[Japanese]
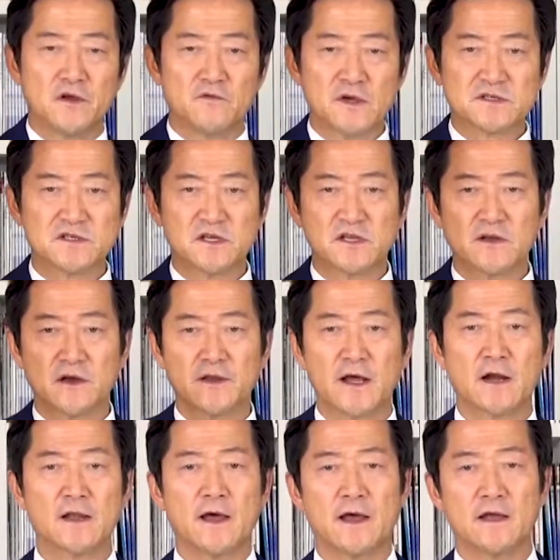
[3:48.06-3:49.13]
忘れてはな
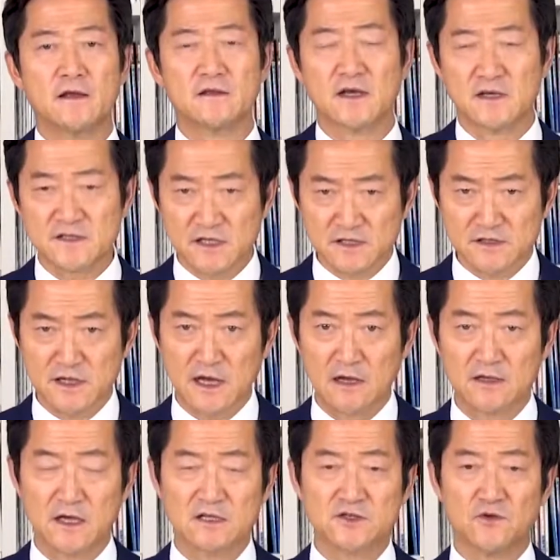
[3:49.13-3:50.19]
らない大切
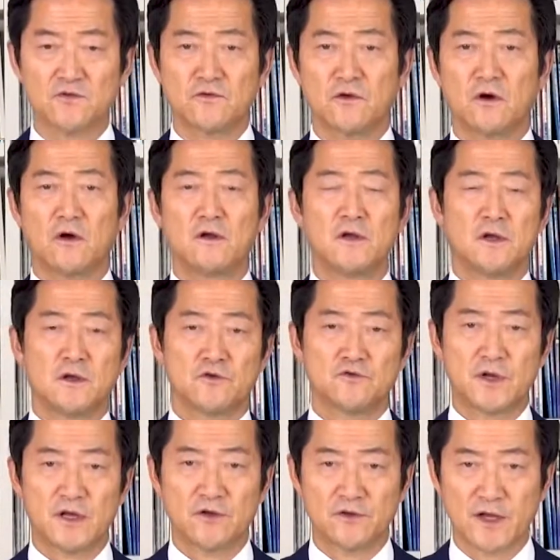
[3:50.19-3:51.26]
な約束の
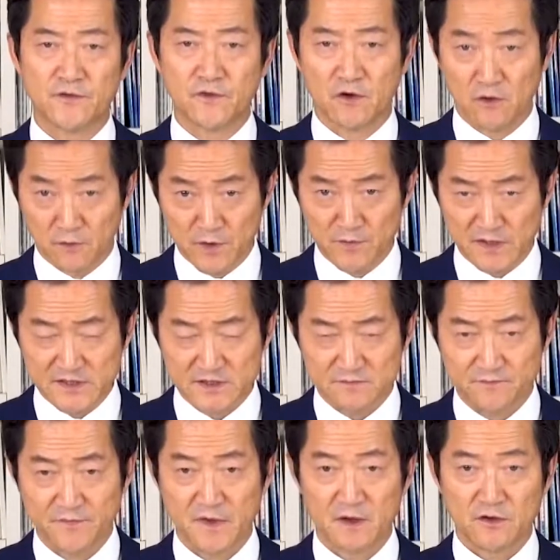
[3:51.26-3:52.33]
グレードだと思います
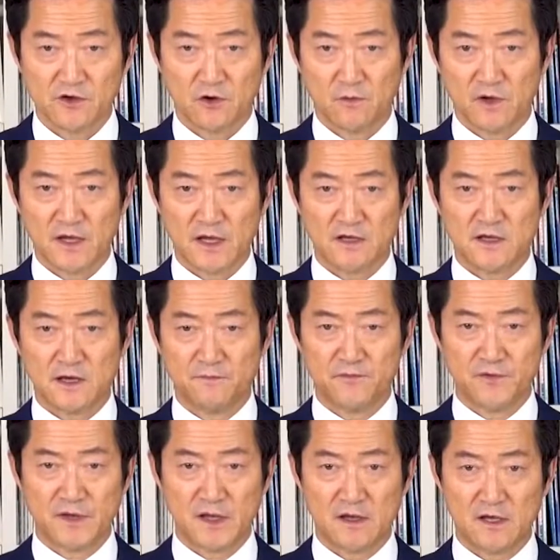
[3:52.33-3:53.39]
今日も元気
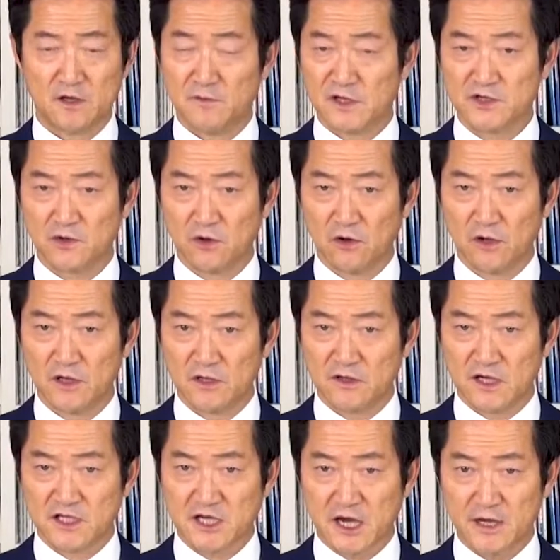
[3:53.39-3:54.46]
アップでいきましょういっ
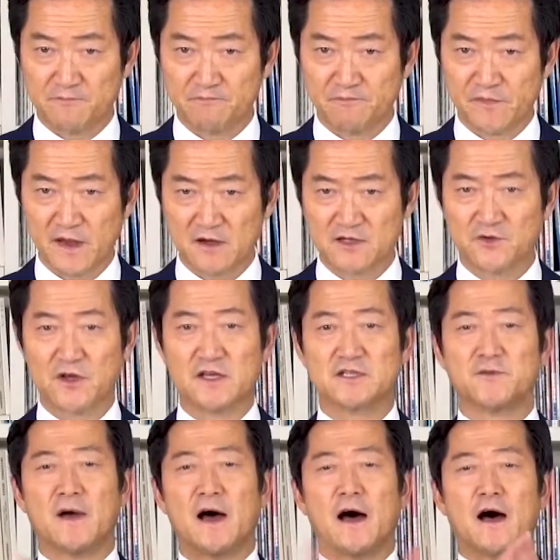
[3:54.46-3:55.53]
てらっしゃい拍手お願い
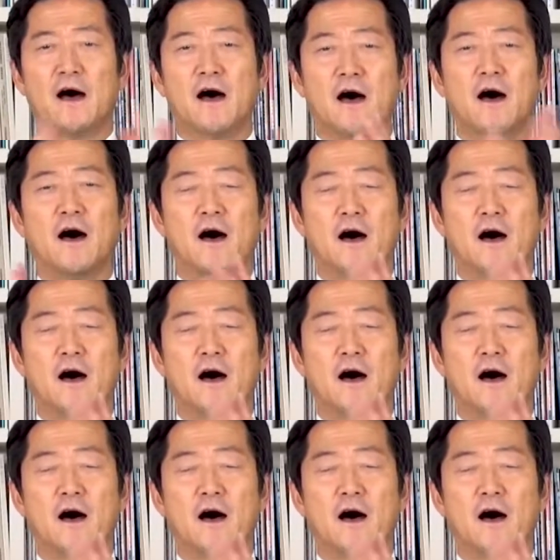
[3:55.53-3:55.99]
します